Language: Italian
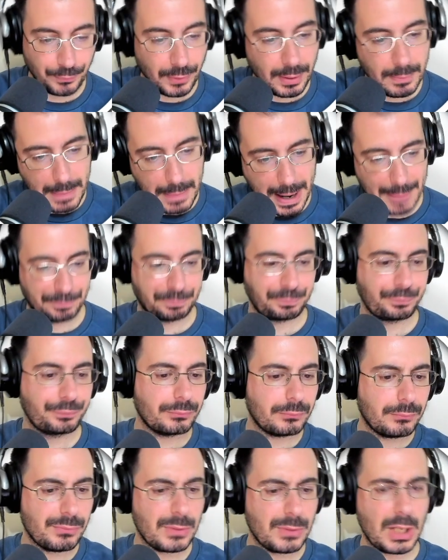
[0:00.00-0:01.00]
Ma
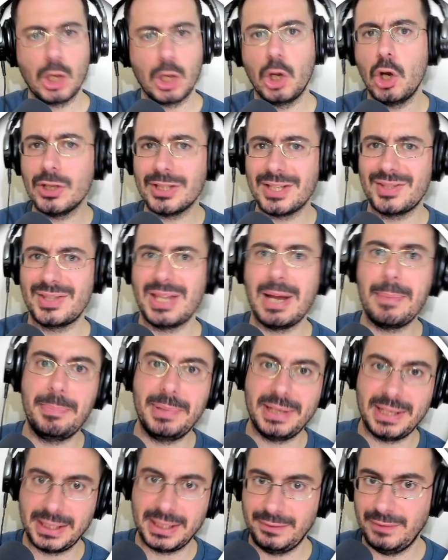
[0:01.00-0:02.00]
cosa sta per
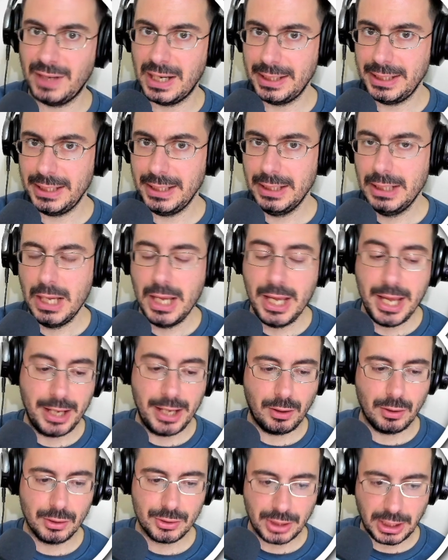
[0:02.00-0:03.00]
arrivare e
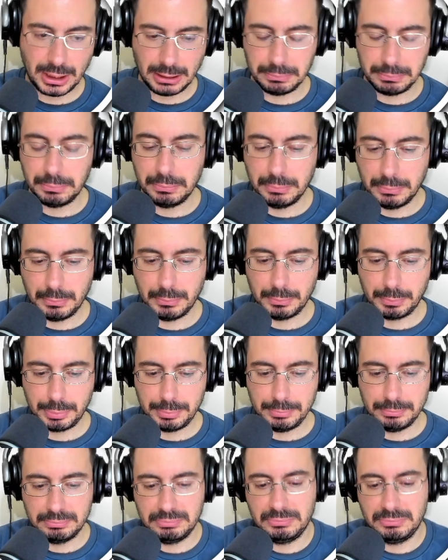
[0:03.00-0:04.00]
cosa mm,
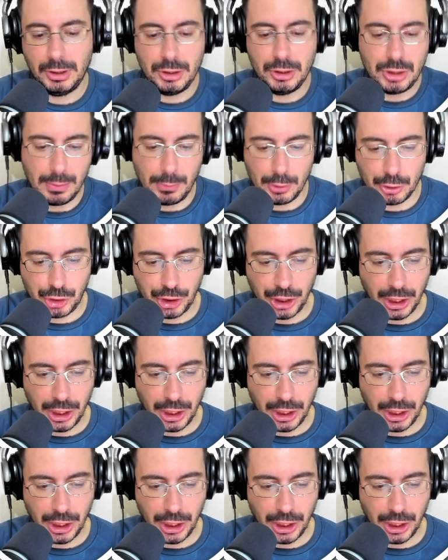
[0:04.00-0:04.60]
mm, diciamo ci è